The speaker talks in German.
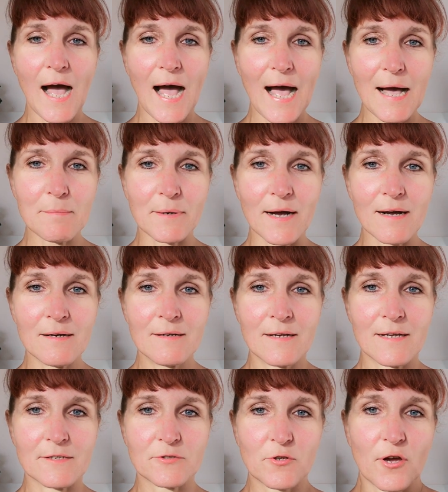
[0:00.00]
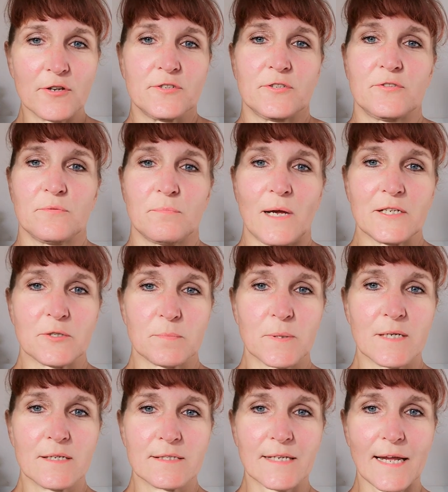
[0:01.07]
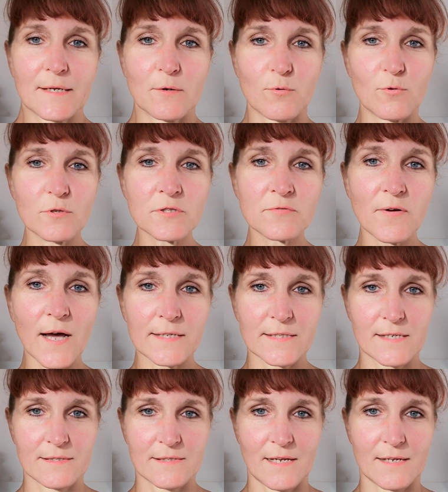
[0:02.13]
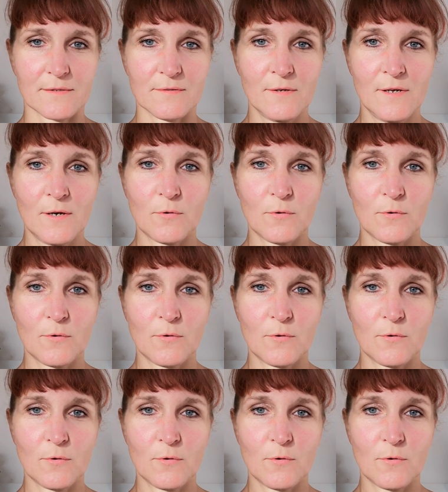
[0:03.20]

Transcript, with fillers: aber es könnte zum Beispiel dein Großvater sein